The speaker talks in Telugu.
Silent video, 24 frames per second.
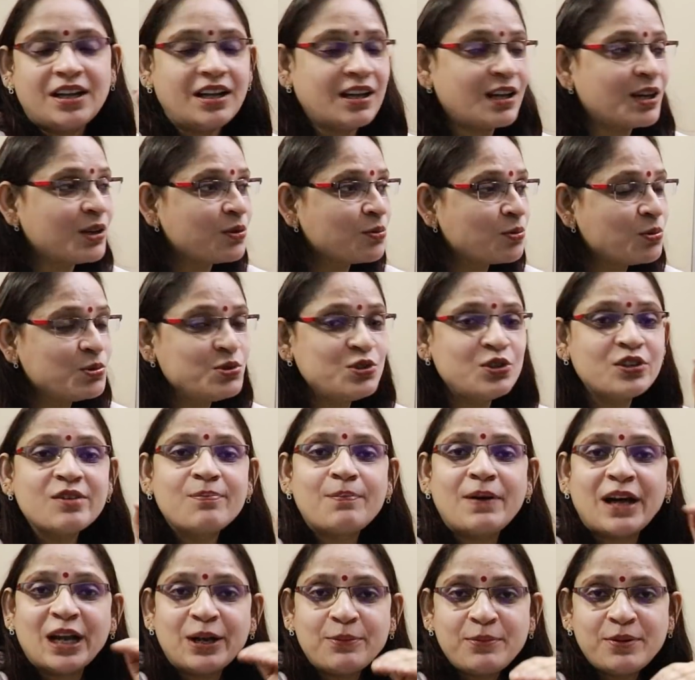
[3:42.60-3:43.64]
అక్కడ కుజుడికి
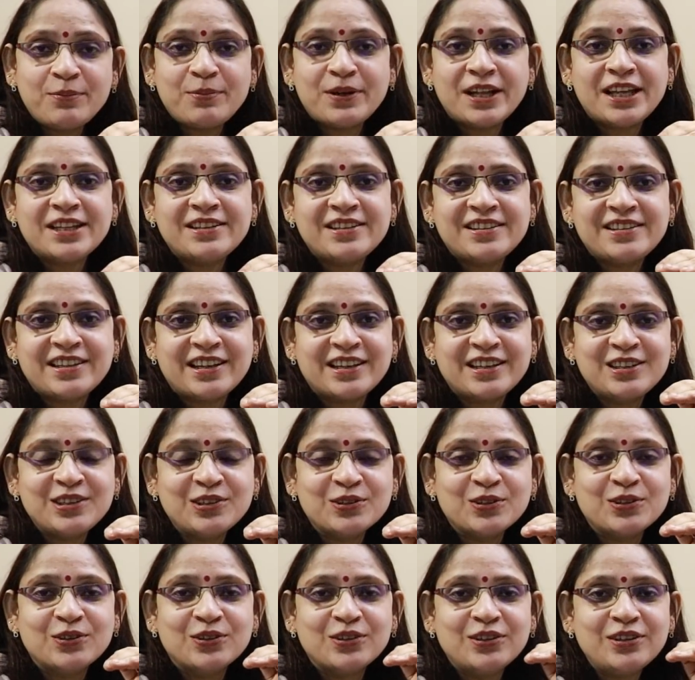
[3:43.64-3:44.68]
బలం ఎప్పుడైతే
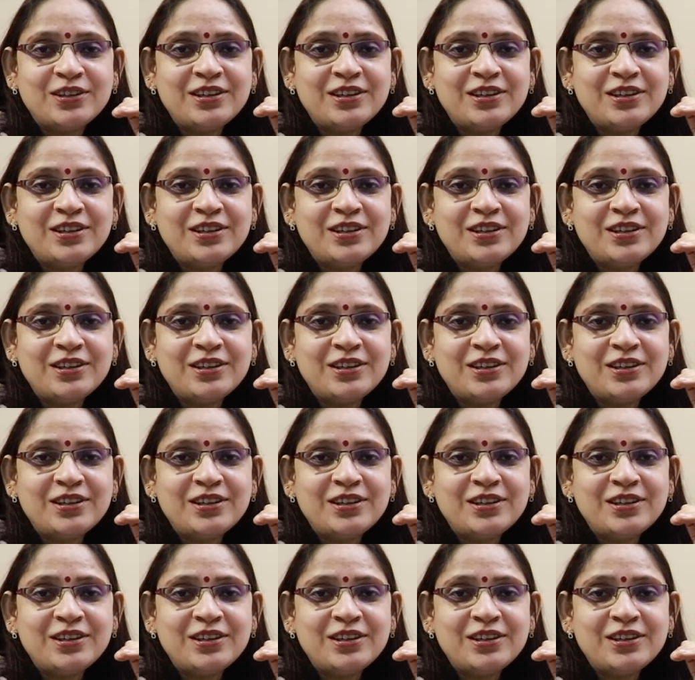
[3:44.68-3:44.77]
తగ్గిందో